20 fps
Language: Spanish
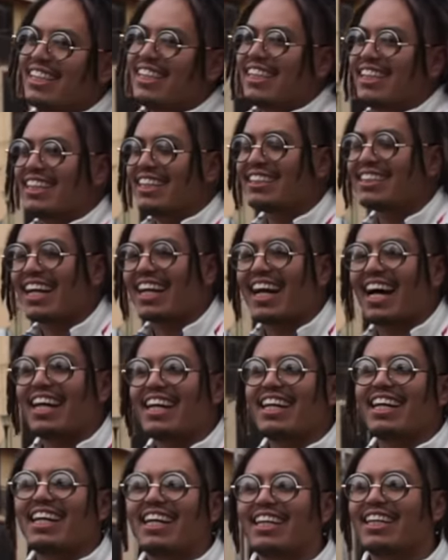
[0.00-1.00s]
Esta
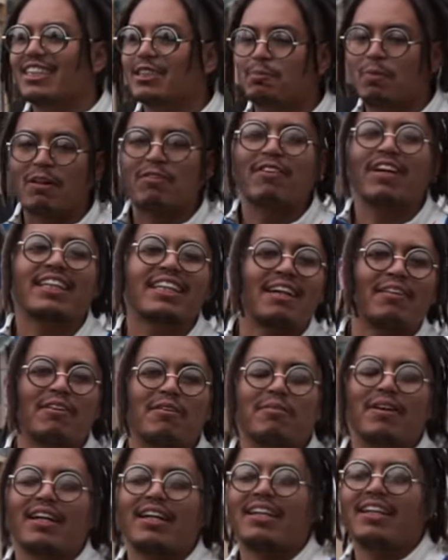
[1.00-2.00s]
calle es perfecta,
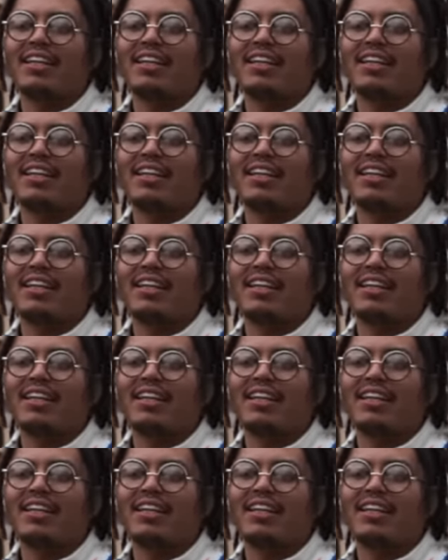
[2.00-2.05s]
mi may.